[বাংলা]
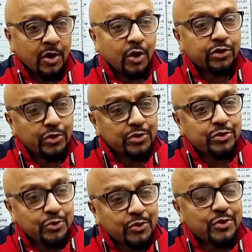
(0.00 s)
অত্যন্ত
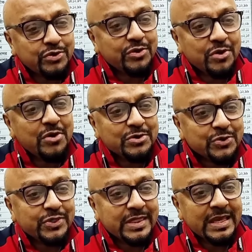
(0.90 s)
দুঃখজনক হলো
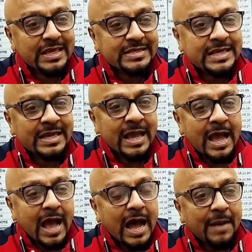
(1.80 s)
সত্যি যে
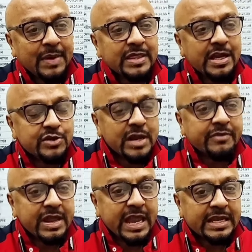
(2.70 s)
আমাদের আসলে
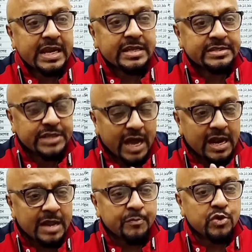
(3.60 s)
ক্রিকেটাররা
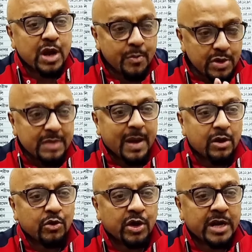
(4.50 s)
যারা মোটামুটি
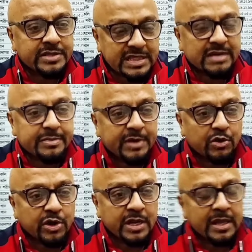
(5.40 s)
ভালো করার চিন্তা ভাবনা
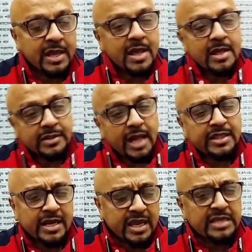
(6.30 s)
করে
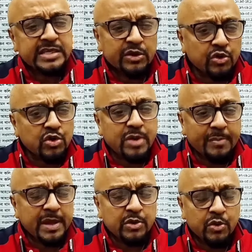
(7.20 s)
তাদেরকে যে
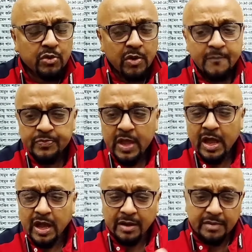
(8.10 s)
কোনোভাবেই হোক
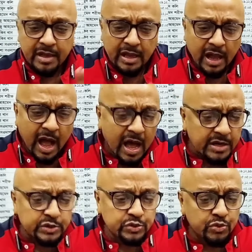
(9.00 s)
কার
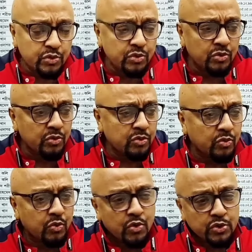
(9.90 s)
জন্য
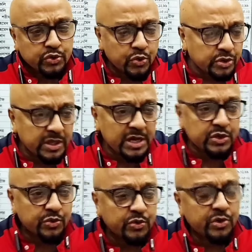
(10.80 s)
কোন শক্তির
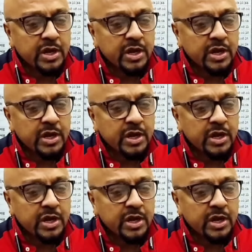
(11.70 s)
জন্য